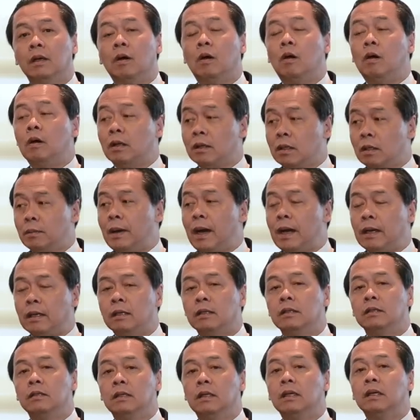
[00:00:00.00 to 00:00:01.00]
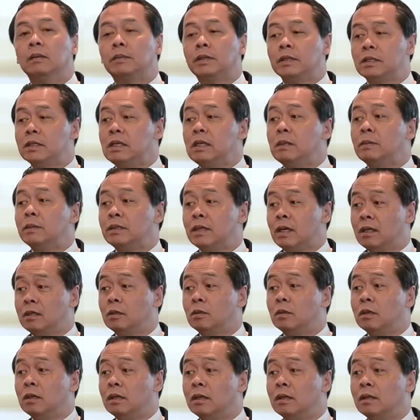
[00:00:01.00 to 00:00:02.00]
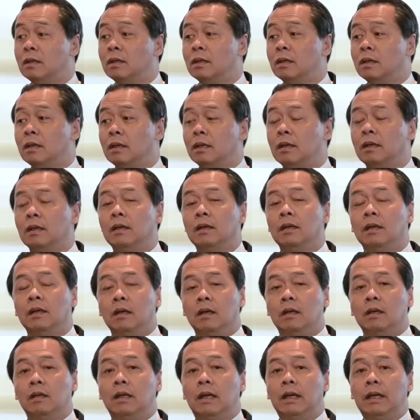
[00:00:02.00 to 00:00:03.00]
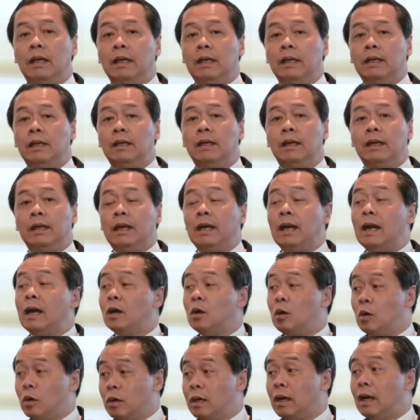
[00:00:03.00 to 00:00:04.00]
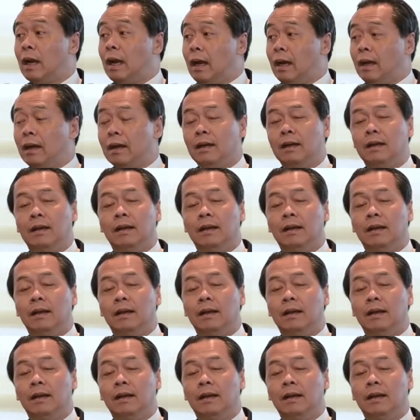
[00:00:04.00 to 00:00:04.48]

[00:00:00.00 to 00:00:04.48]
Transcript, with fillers: ของรัฐบาลก็คือเงินภาษีประชาชน ในในอนาคตนั่นแหละ